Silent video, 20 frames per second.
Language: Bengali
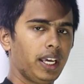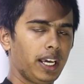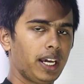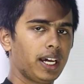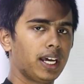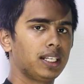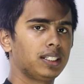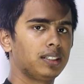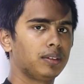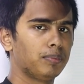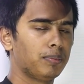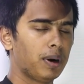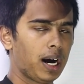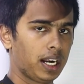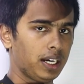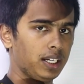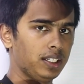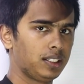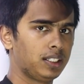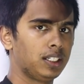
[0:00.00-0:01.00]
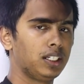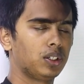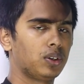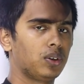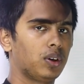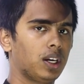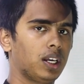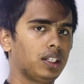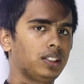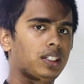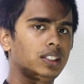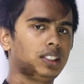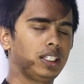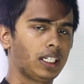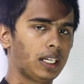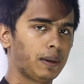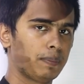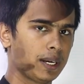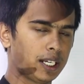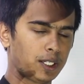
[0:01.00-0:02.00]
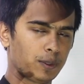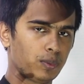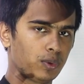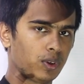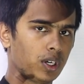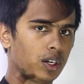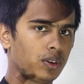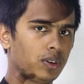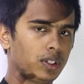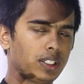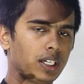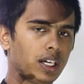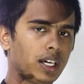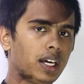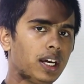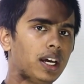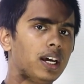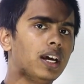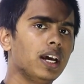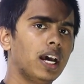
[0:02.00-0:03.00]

এখানে যে ভারী শৃঙ্খল আছে সেটা পাঁচ প্রকার হয়ে থাকে